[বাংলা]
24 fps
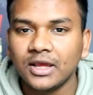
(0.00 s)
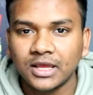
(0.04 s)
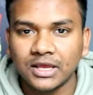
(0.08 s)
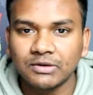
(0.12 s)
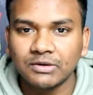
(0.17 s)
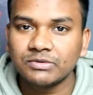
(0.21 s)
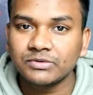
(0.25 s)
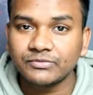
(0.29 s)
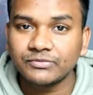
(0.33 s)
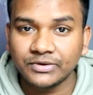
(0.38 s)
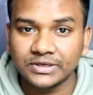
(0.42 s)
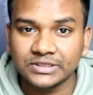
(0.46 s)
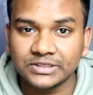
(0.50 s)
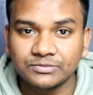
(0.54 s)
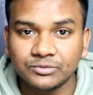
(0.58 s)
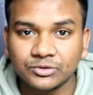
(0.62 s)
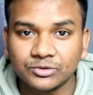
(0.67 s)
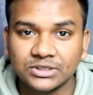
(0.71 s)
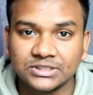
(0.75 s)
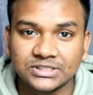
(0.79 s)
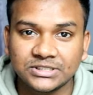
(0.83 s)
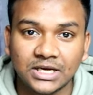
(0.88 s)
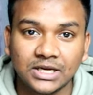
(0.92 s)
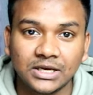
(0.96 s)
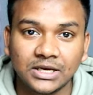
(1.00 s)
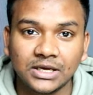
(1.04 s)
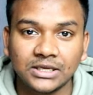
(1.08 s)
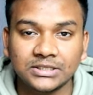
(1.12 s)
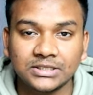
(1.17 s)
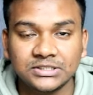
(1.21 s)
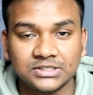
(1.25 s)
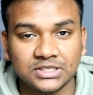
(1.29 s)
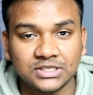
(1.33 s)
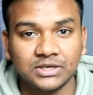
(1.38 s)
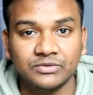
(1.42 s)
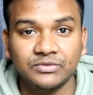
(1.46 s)
এবং ফেসবুকে যারা
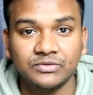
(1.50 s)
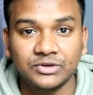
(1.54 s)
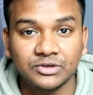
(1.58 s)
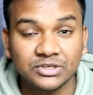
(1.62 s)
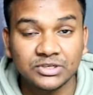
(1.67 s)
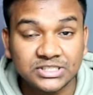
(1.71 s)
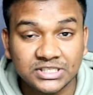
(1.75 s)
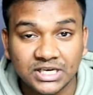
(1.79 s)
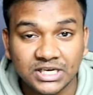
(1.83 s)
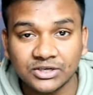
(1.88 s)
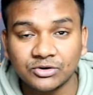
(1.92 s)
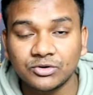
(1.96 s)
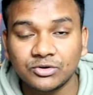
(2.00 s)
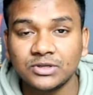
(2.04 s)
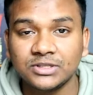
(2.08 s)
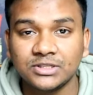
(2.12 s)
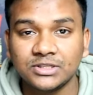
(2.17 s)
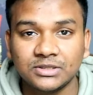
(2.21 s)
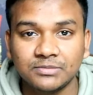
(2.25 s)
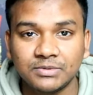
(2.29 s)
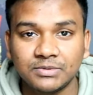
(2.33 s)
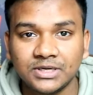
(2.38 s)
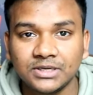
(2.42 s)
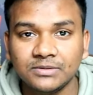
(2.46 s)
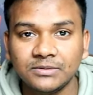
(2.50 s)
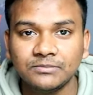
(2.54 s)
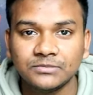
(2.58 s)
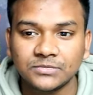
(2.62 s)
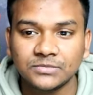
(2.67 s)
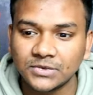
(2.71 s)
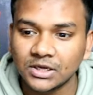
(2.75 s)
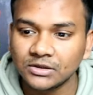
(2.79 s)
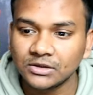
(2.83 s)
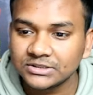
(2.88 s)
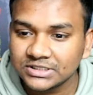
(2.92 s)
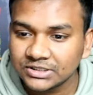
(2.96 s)
আছে তারা ভিডিওটি শেয়ার করে দিতে পারে
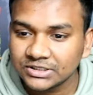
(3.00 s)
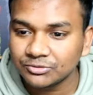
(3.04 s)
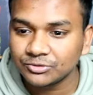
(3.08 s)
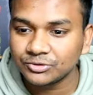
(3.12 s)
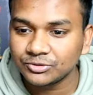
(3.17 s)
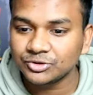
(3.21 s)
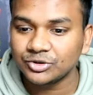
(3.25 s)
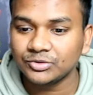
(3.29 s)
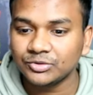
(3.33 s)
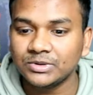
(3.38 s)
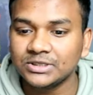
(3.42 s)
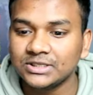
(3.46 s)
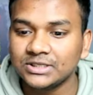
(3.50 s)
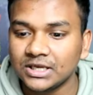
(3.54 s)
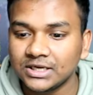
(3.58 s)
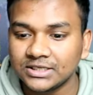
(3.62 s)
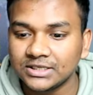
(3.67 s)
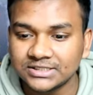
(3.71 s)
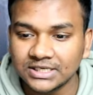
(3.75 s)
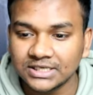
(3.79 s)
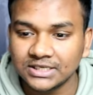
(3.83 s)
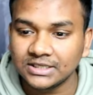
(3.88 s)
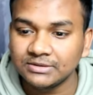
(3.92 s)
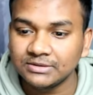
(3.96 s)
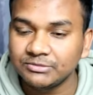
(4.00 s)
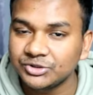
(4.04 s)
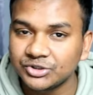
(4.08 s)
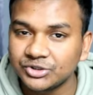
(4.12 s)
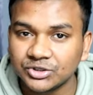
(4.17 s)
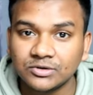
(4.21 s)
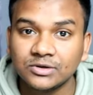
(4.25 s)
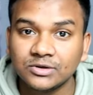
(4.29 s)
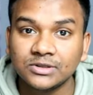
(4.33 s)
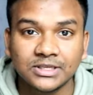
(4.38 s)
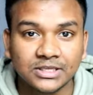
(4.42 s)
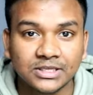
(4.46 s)
কারণ যে কোনো সময় তারা চাইলে এই
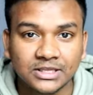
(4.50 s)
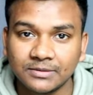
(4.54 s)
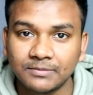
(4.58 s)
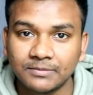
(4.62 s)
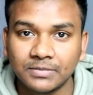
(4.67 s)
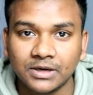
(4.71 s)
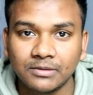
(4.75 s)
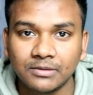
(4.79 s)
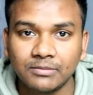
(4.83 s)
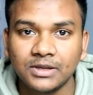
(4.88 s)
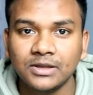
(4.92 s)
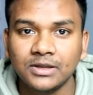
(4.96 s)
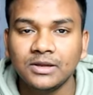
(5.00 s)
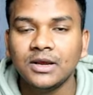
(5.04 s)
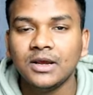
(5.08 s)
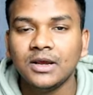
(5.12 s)
বিষয়গুলো দেখতে পারবে